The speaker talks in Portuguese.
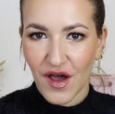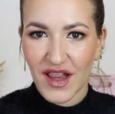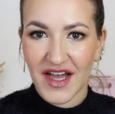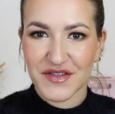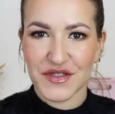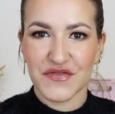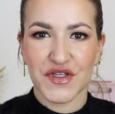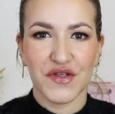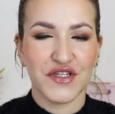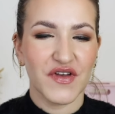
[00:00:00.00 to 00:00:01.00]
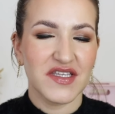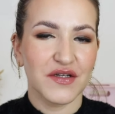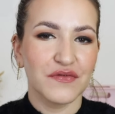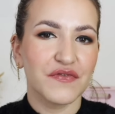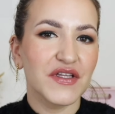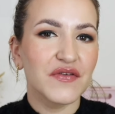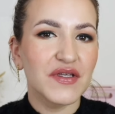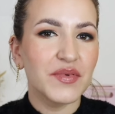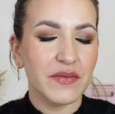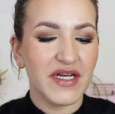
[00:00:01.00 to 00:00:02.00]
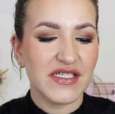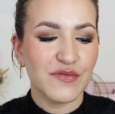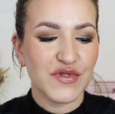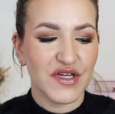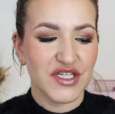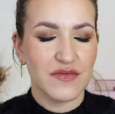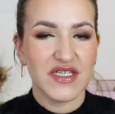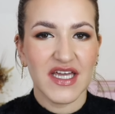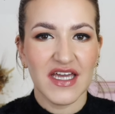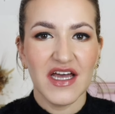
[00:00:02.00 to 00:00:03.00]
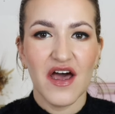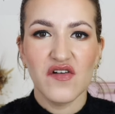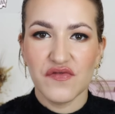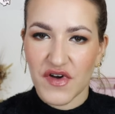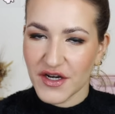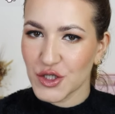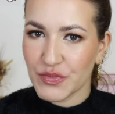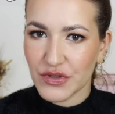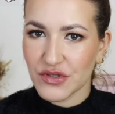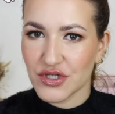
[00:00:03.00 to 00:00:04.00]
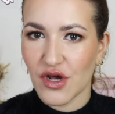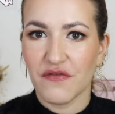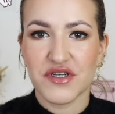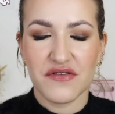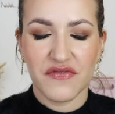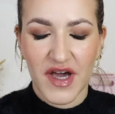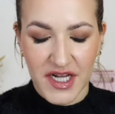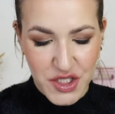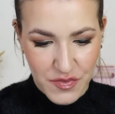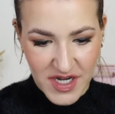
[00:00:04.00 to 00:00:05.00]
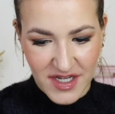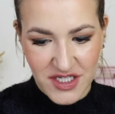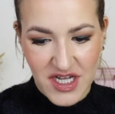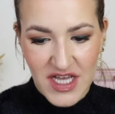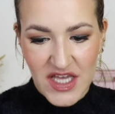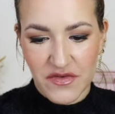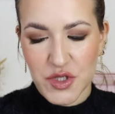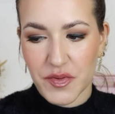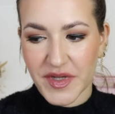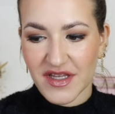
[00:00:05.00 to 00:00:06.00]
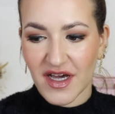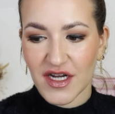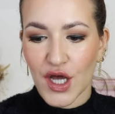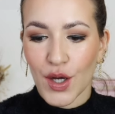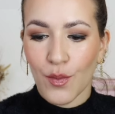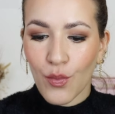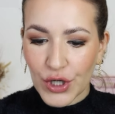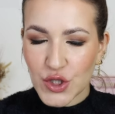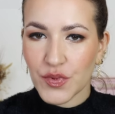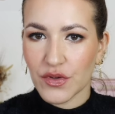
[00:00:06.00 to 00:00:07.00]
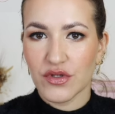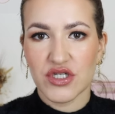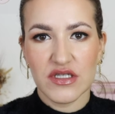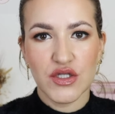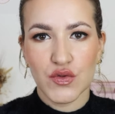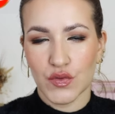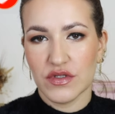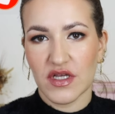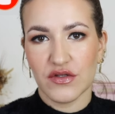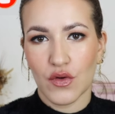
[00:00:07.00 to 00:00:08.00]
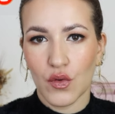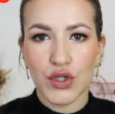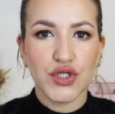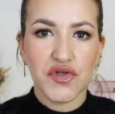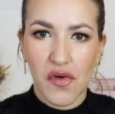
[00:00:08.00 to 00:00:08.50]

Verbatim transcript: Olá a todos e vídeo hoje vai ser um vídeo de primeiras impressões. Temos aqui vários produtos novos de várias marcas e vamos experimentar muitos produtos de tudo, tanto rosto,